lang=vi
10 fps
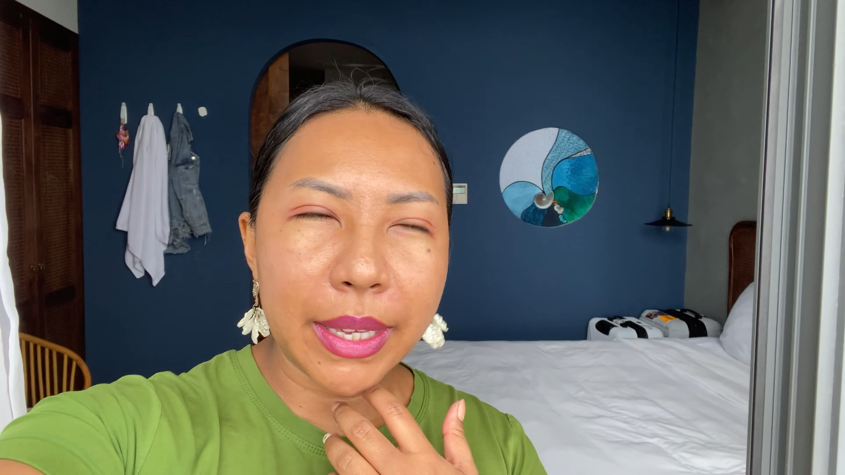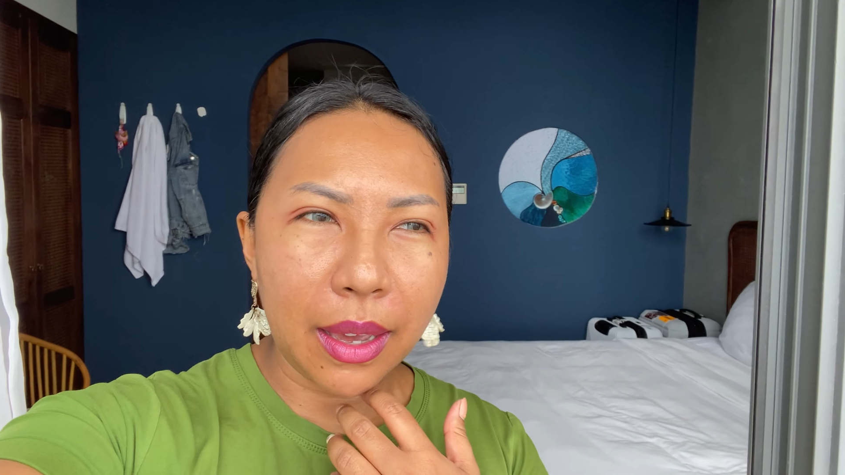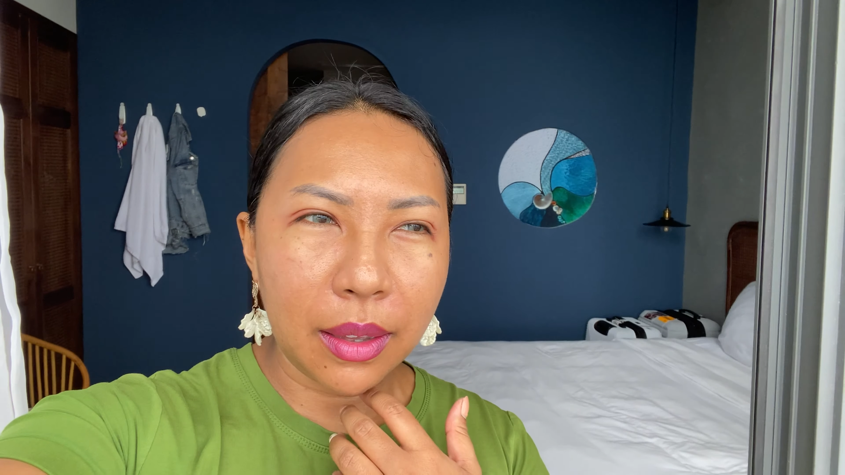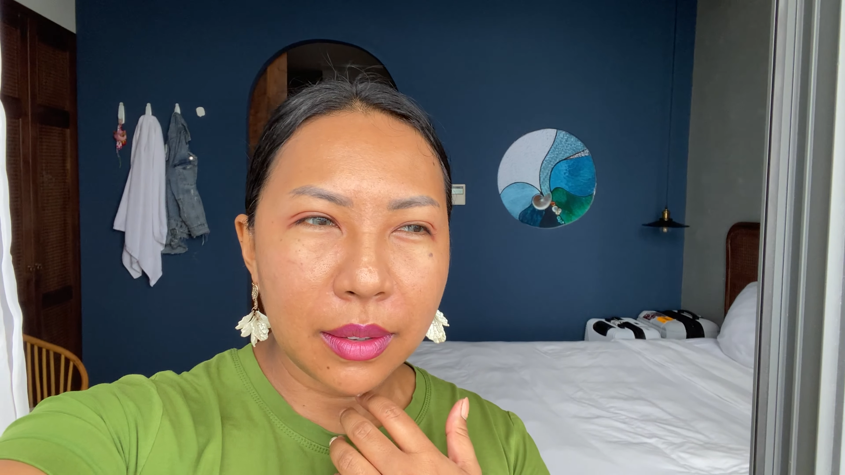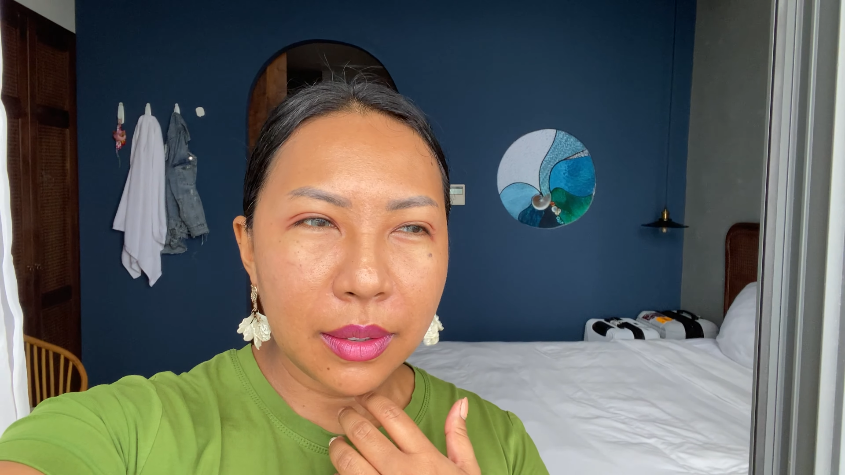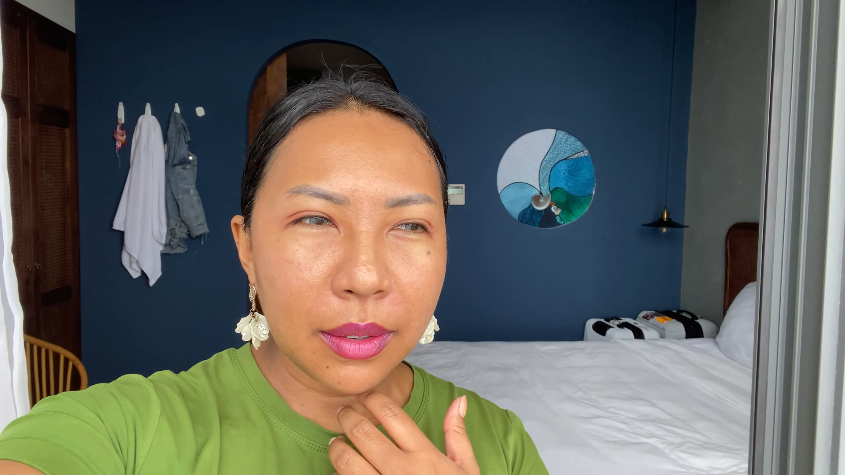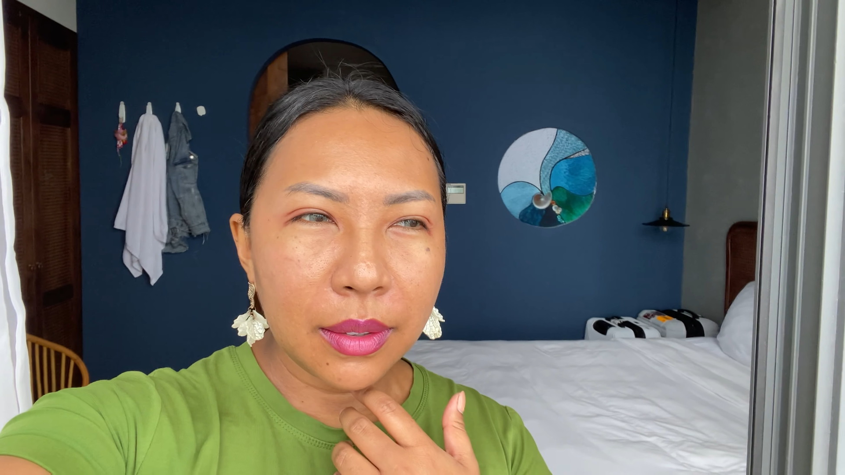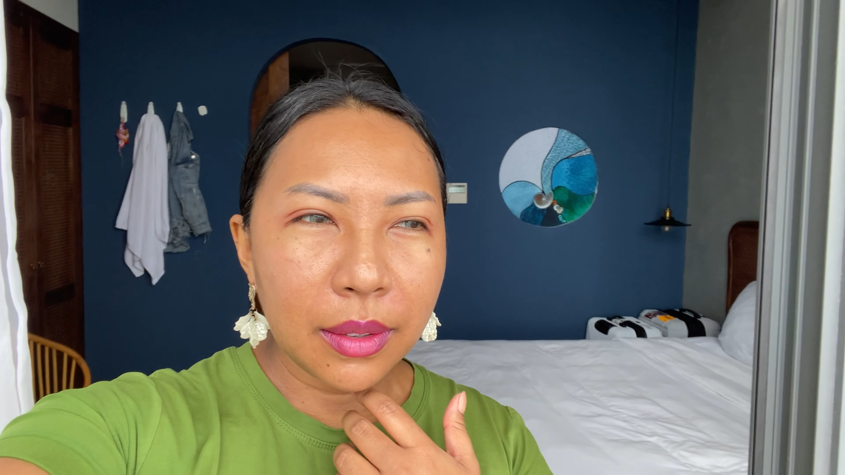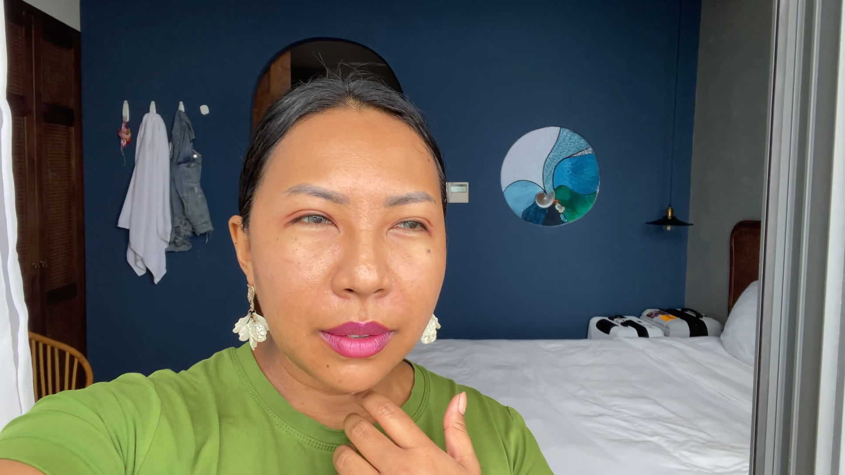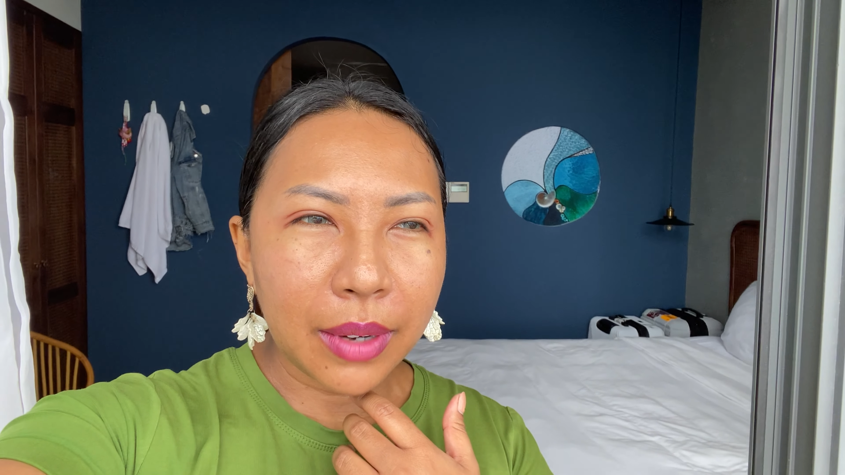kìa
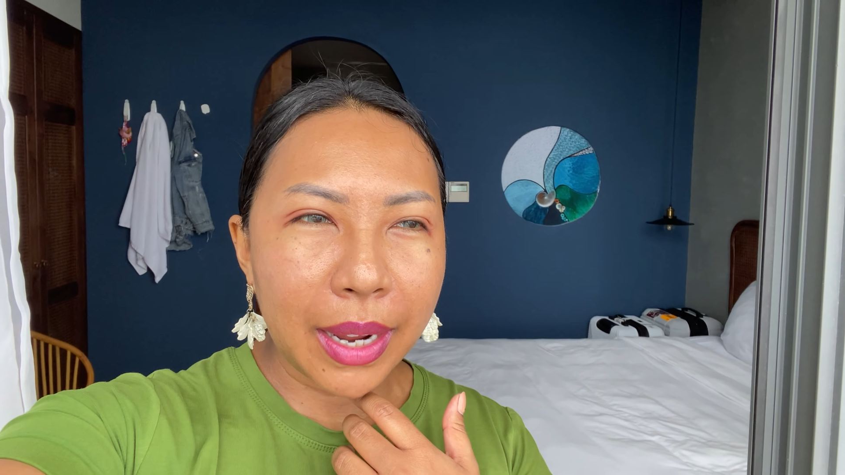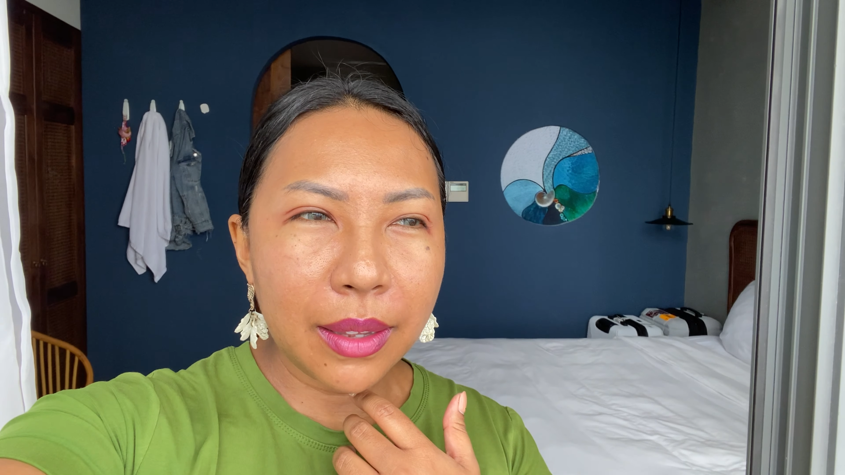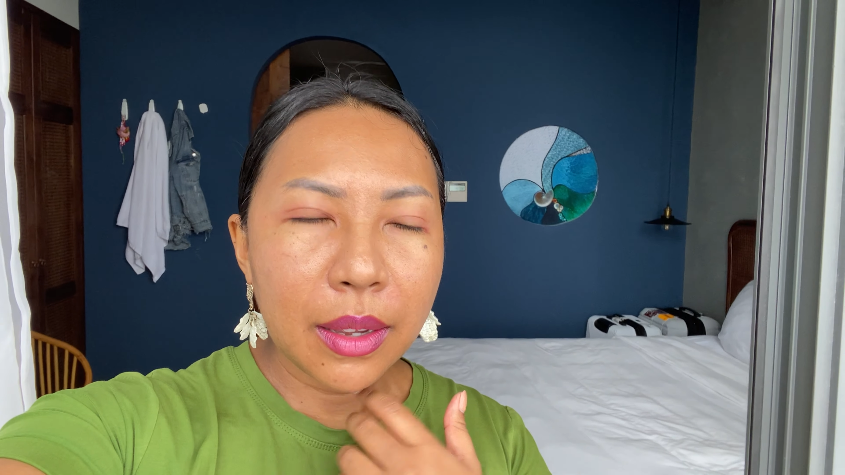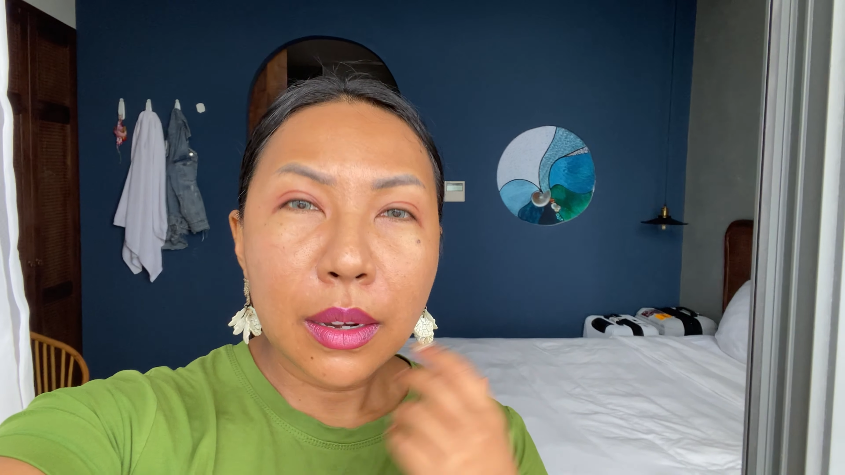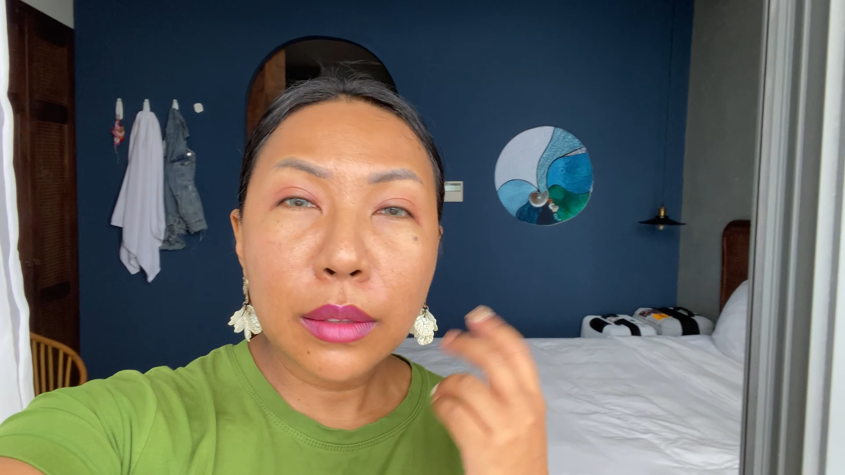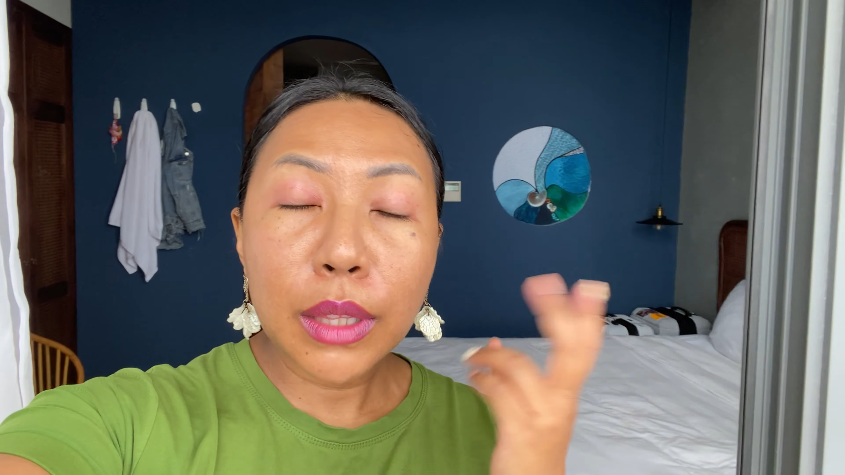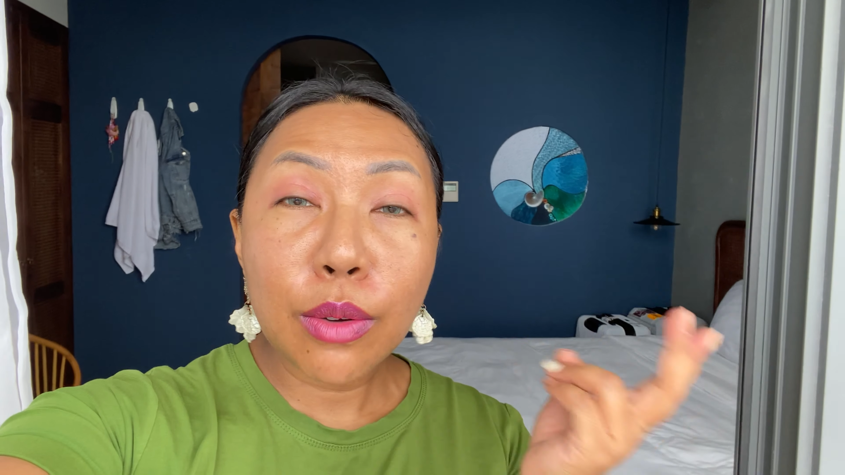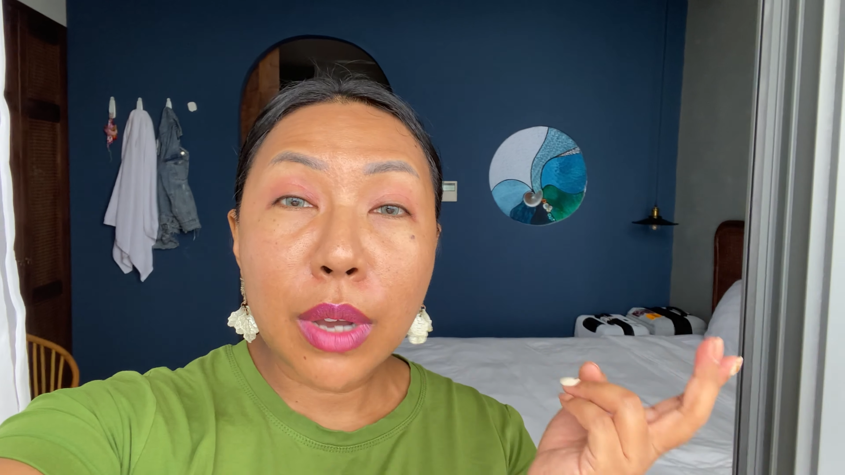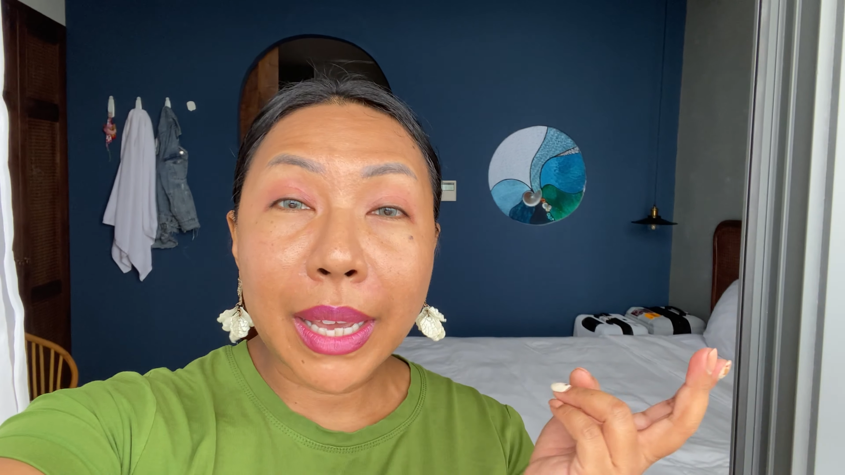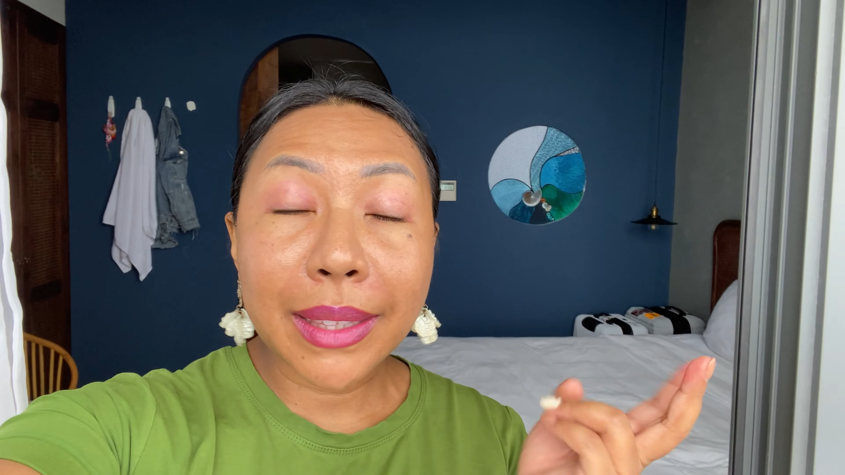right nó tiêu
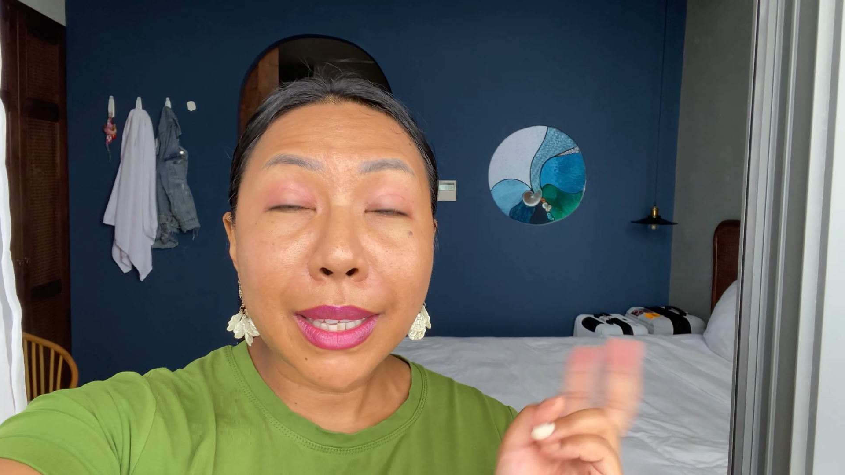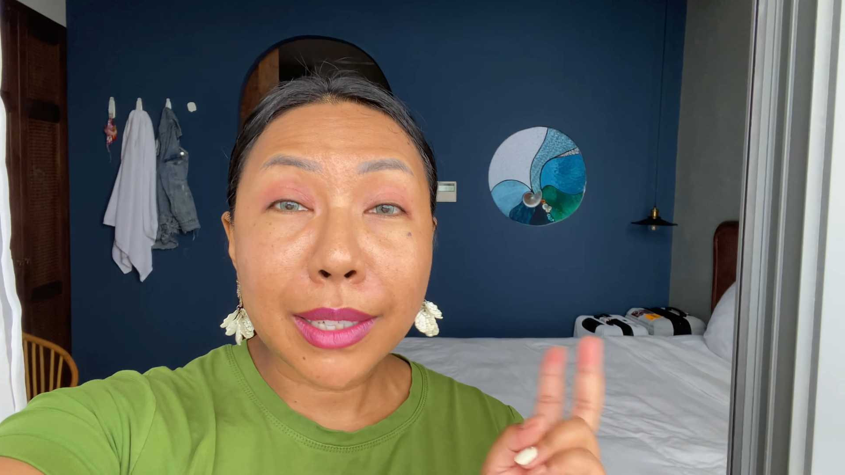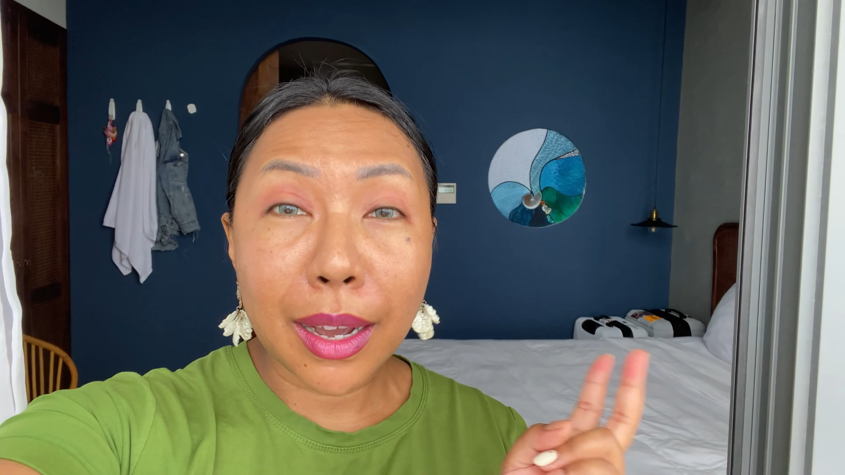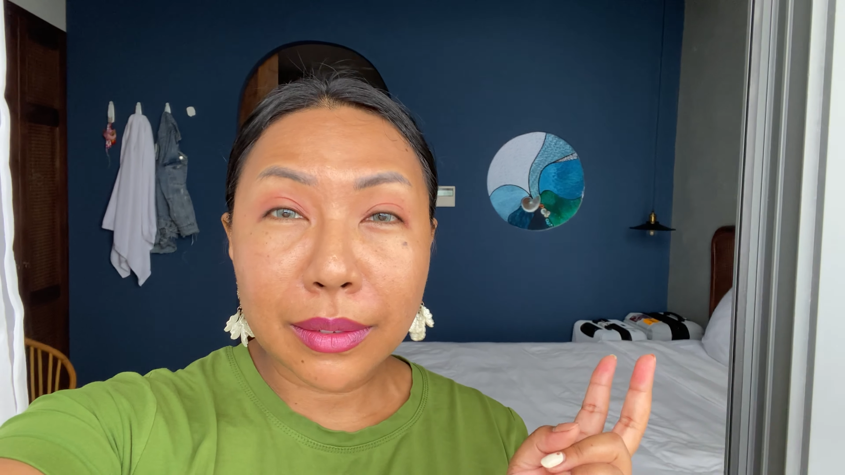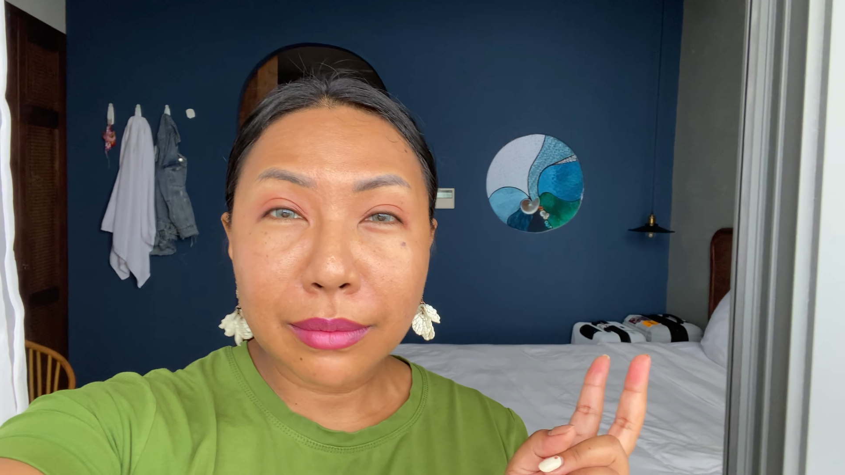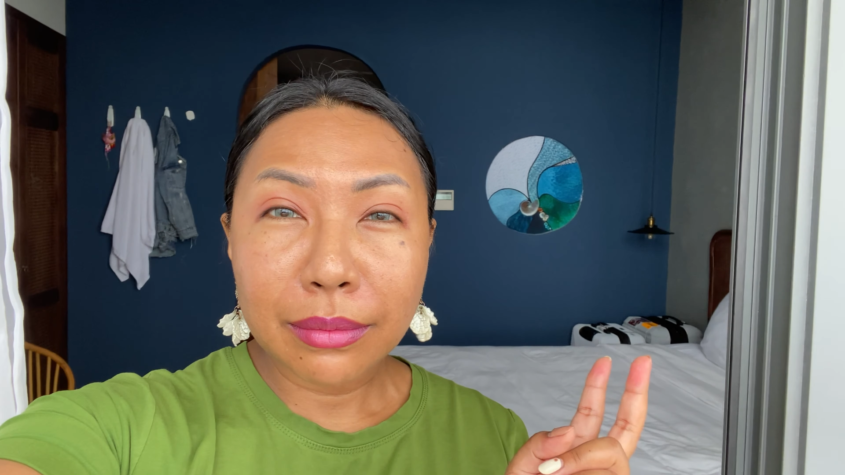cực hay tích cực